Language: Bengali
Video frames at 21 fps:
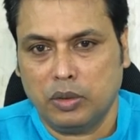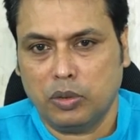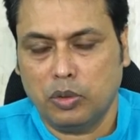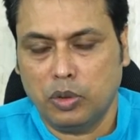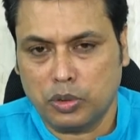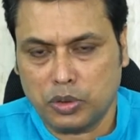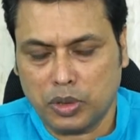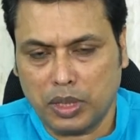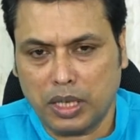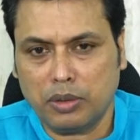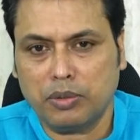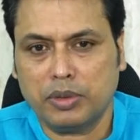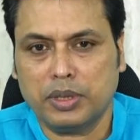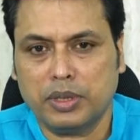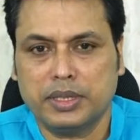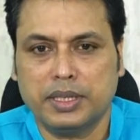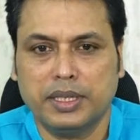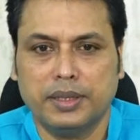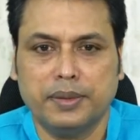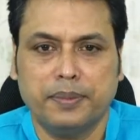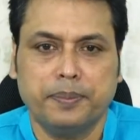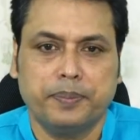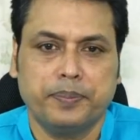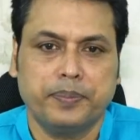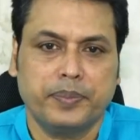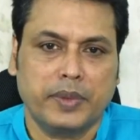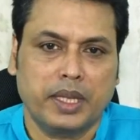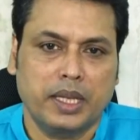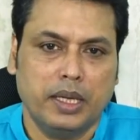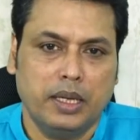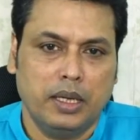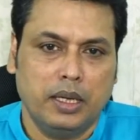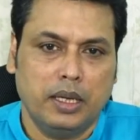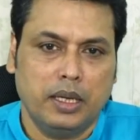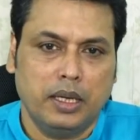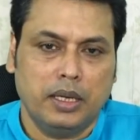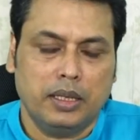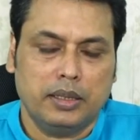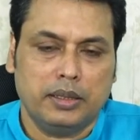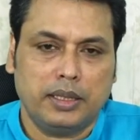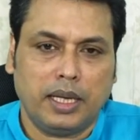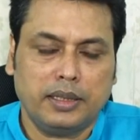ঘোষণা করেছেন
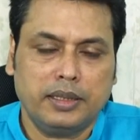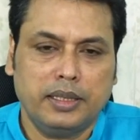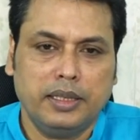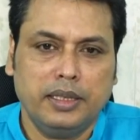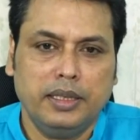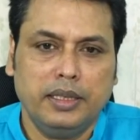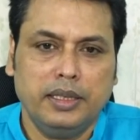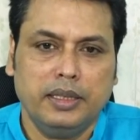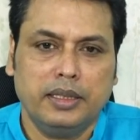তাতে